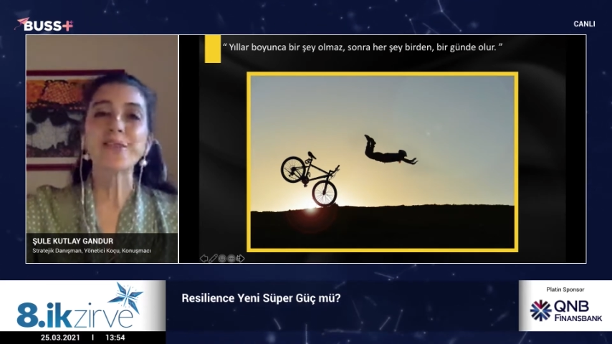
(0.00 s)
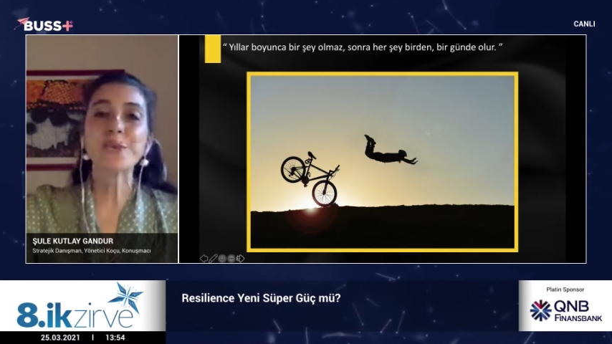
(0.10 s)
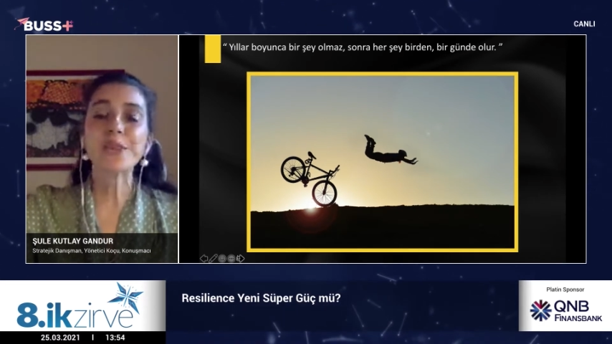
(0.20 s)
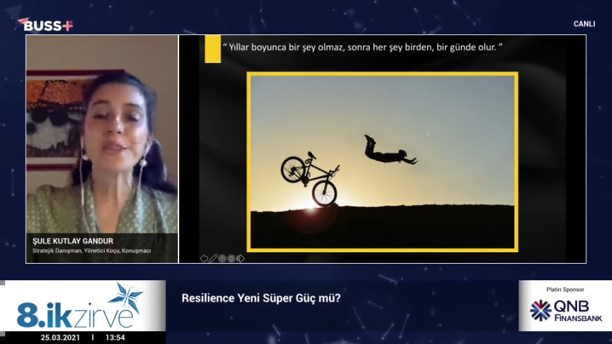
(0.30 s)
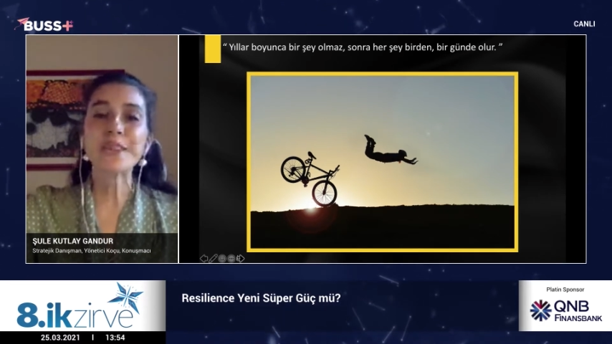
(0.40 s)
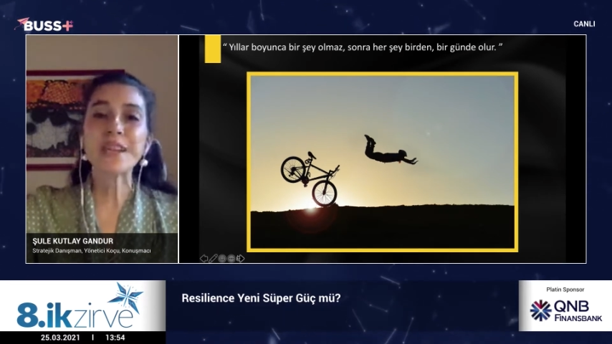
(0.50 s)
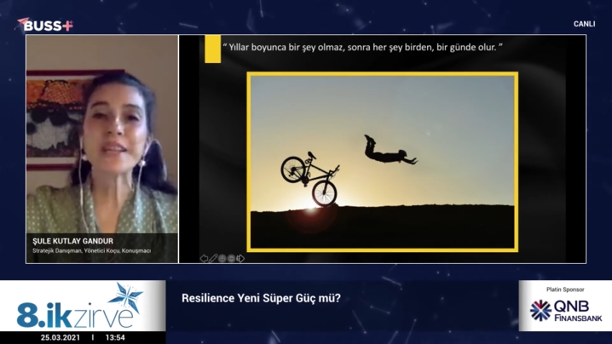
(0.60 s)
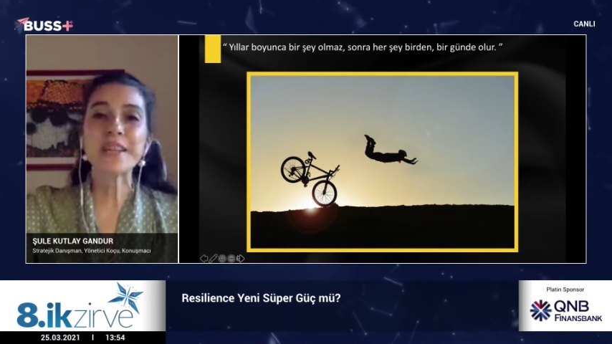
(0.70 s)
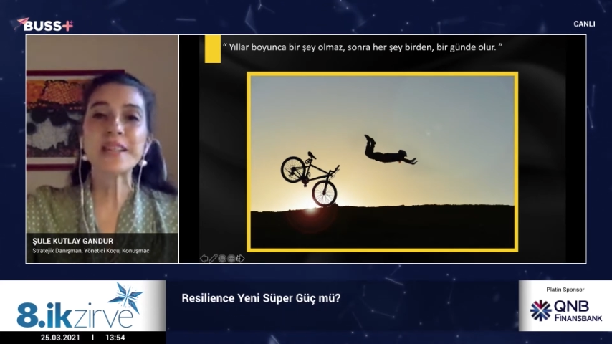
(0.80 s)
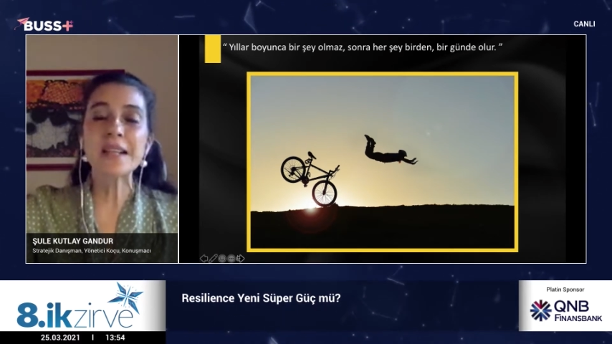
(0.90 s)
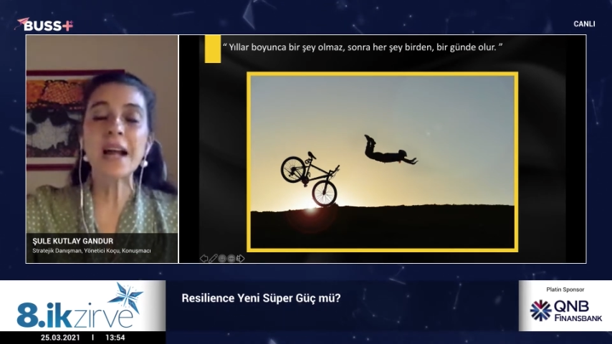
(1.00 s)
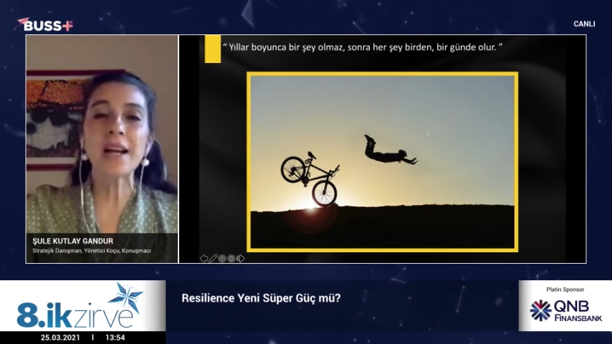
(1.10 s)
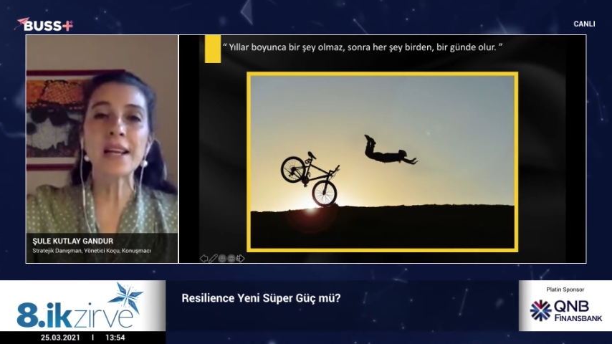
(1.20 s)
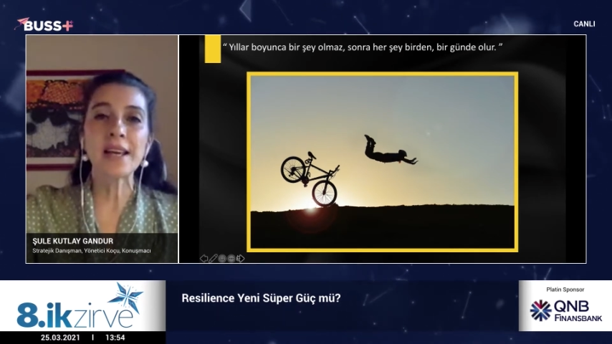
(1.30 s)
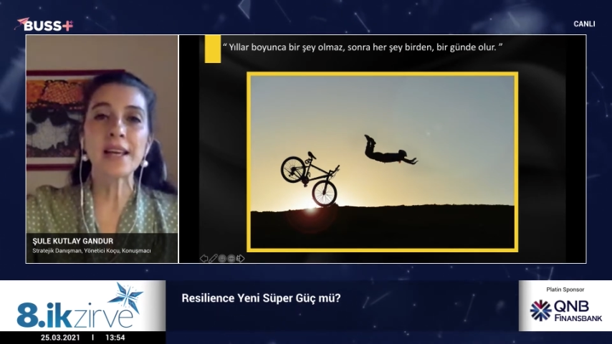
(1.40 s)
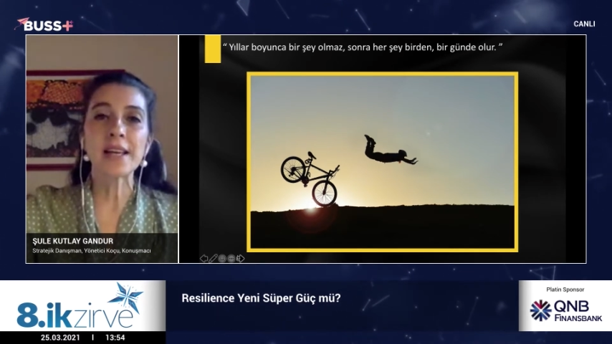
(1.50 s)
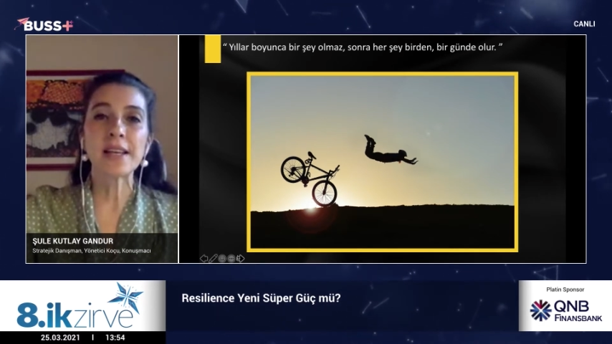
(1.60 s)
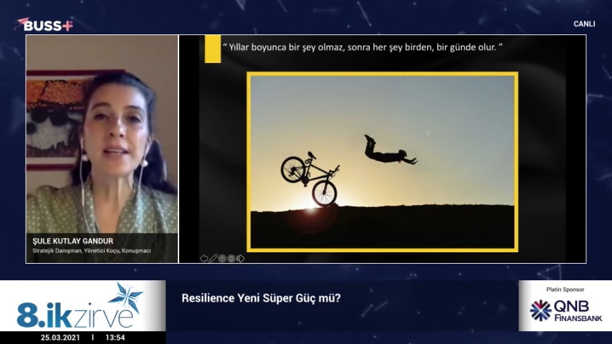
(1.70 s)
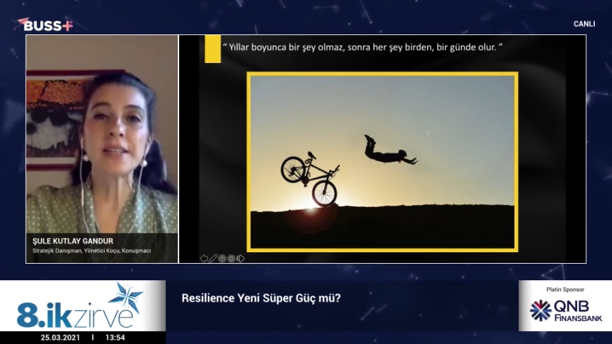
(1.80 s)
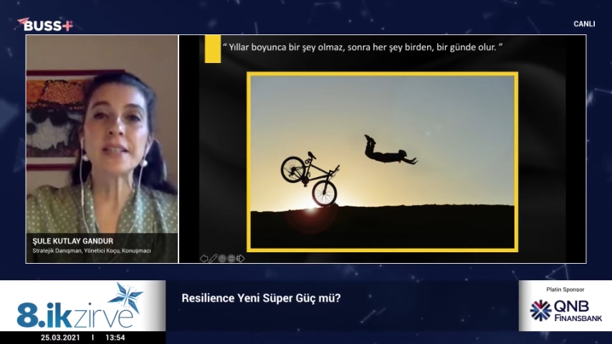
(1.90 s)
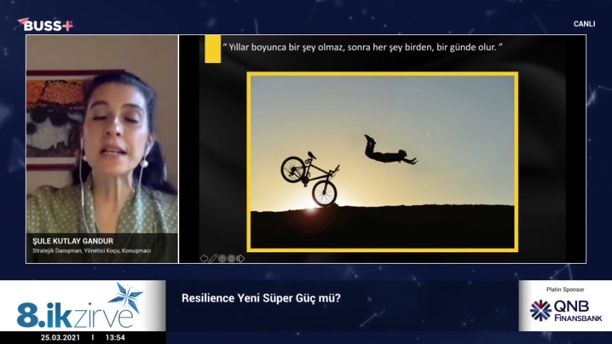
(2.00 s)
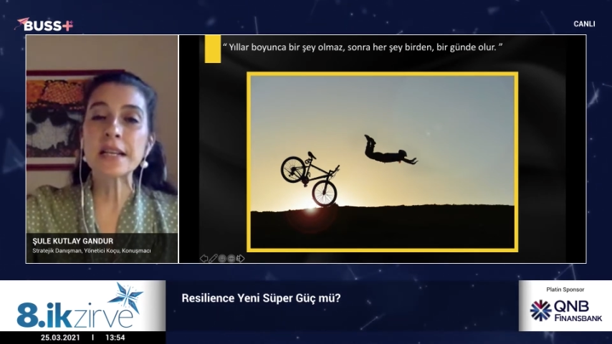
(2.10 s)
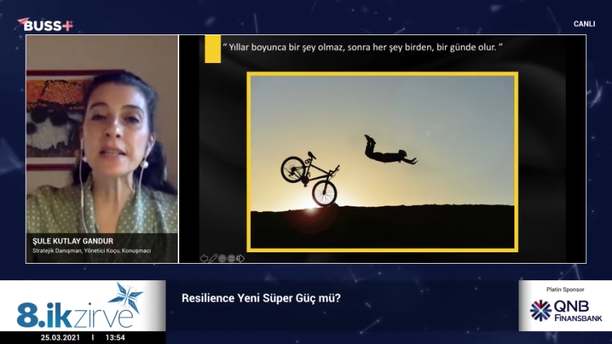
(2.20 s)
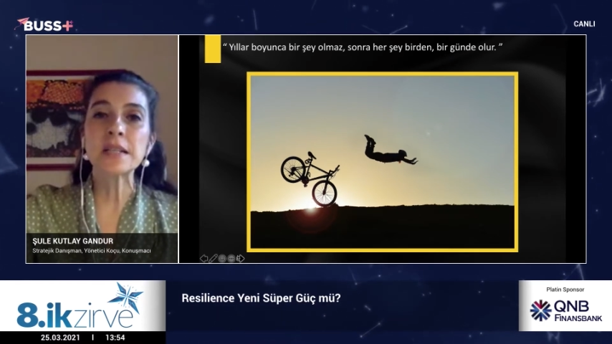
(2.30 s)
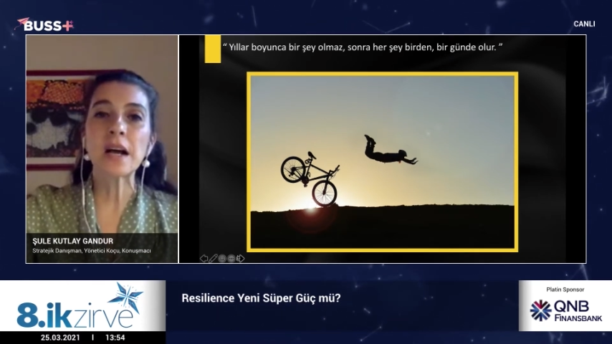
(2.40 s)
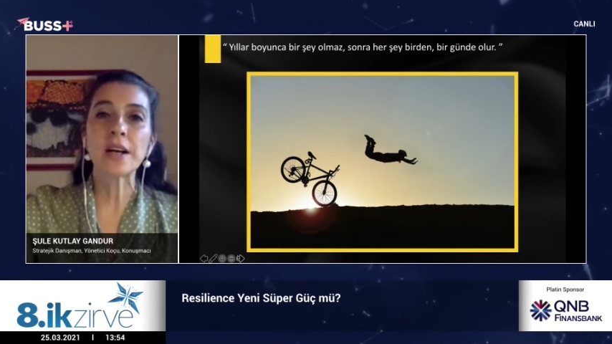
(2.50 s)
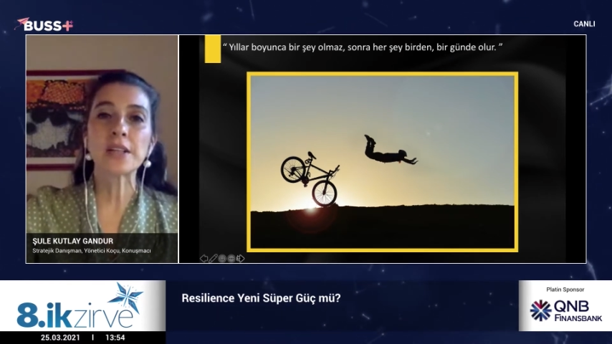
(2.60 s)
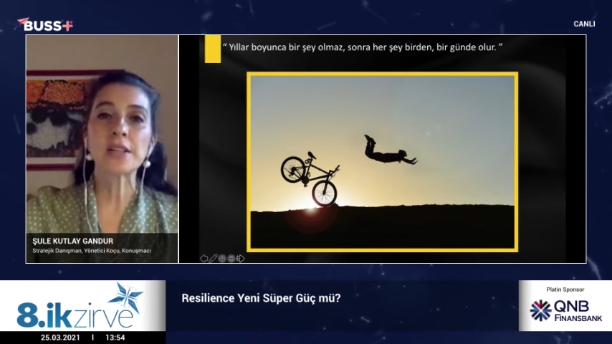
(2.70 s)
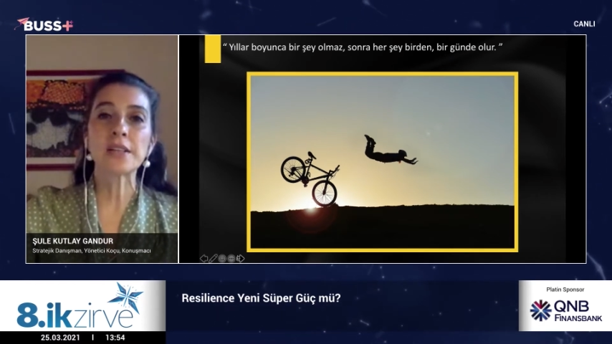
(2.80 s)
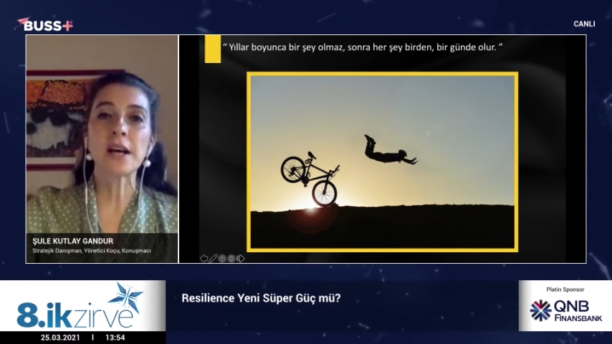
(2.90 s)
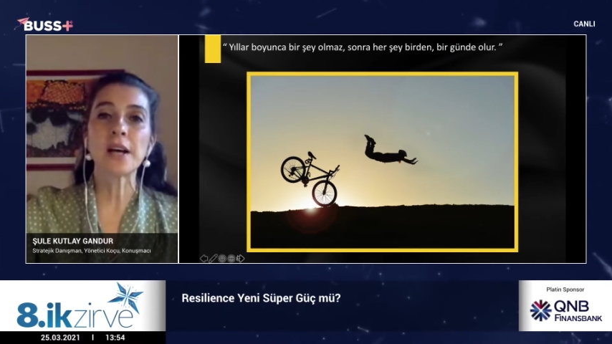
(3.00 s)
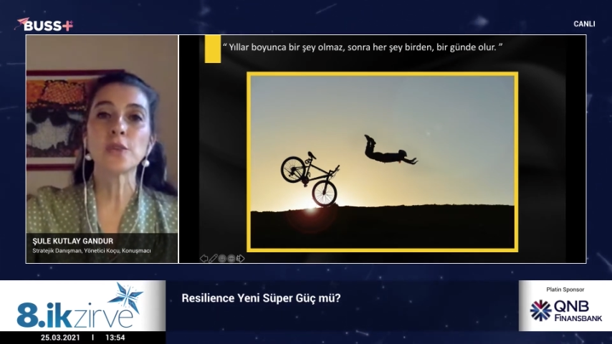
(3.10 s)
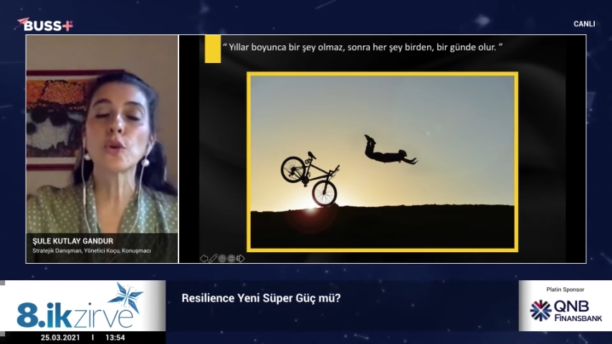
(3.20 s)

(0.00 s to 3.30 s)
Dolayısıyla sizlerle e, resilience hakkında